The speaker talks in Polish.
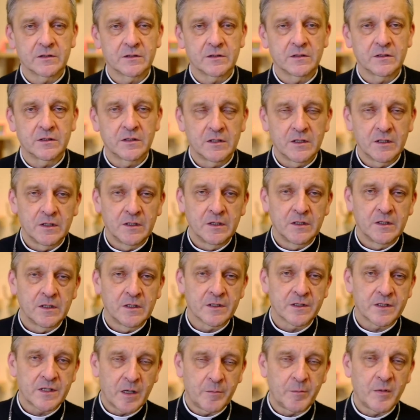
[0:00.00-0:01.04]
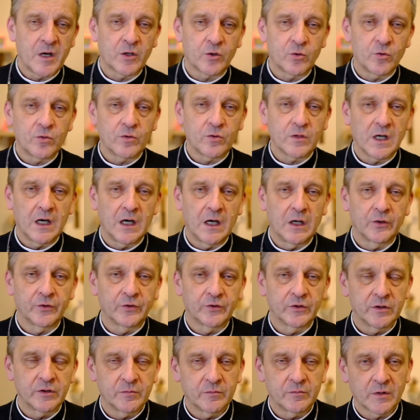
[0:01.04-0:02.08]
y, z Habakuka o
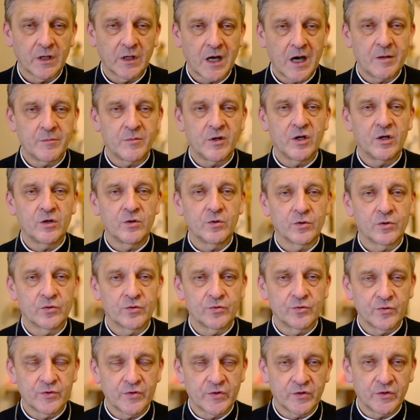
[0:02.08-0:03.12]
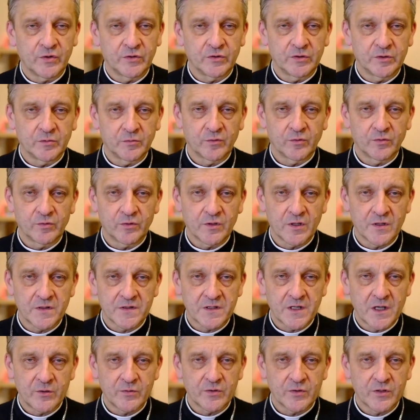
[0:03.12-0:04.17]
tym kamieniu odrzuconym, który
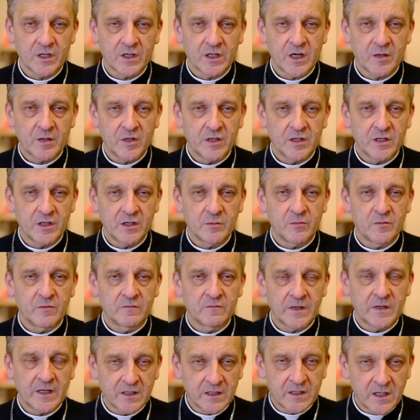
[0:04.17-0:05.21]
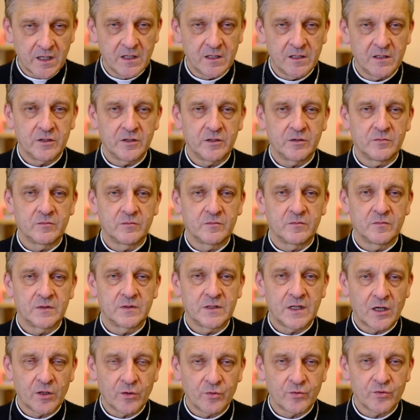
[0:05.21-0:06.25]
stał się kamieniem węgielnym,
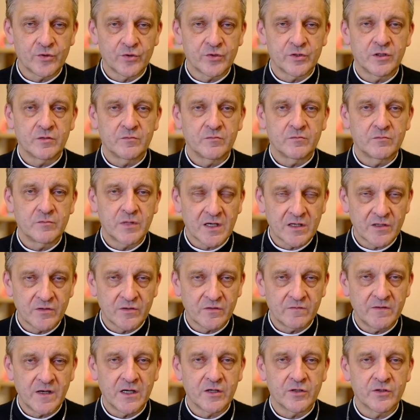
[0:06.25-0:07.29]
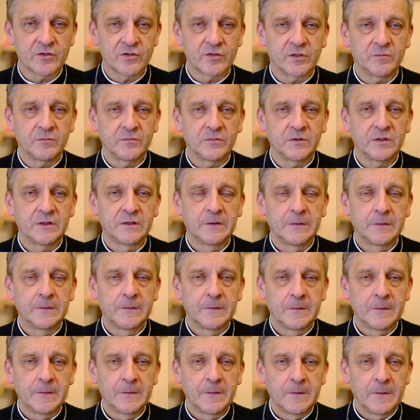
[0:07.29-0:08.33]
narożnym, bardzo ważnym,
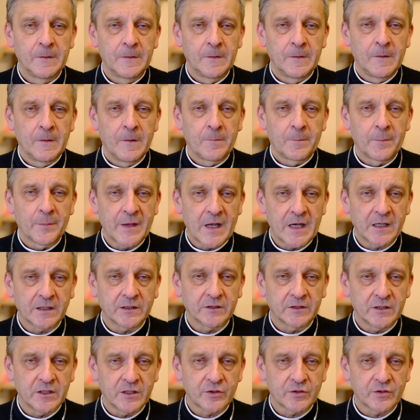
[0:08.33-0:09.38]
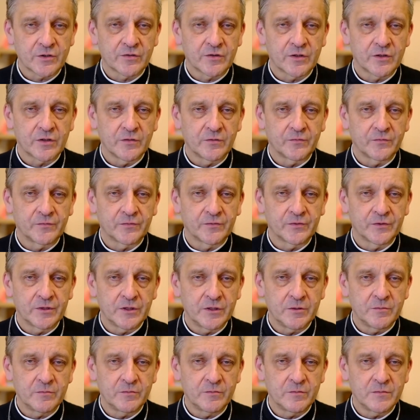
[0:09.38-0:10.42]
tak też w
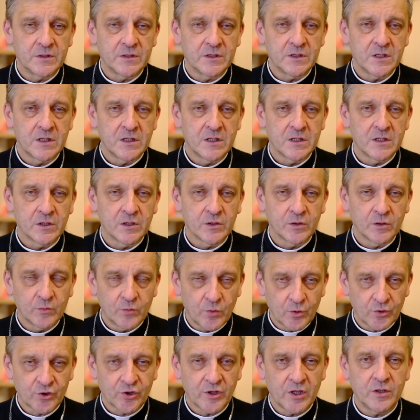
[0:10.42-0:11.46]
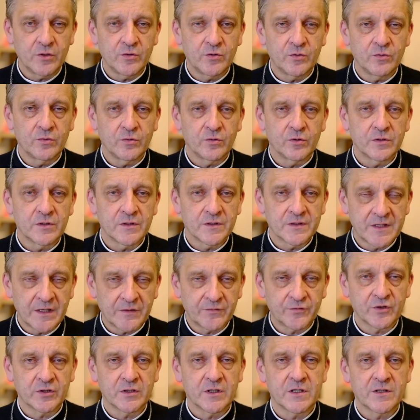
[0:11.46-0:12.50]
tym głoszeniu
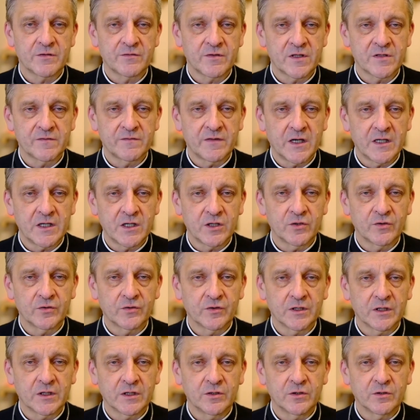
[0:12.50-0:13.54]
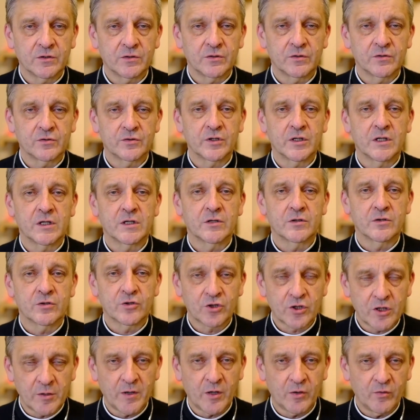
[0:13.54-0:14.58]
zawsze jest wezwanie do tego, że
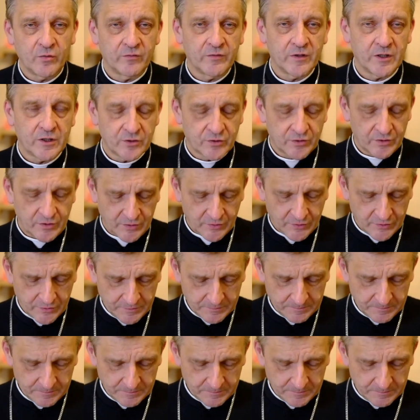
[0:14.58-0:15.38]
trzeba uwierzyć.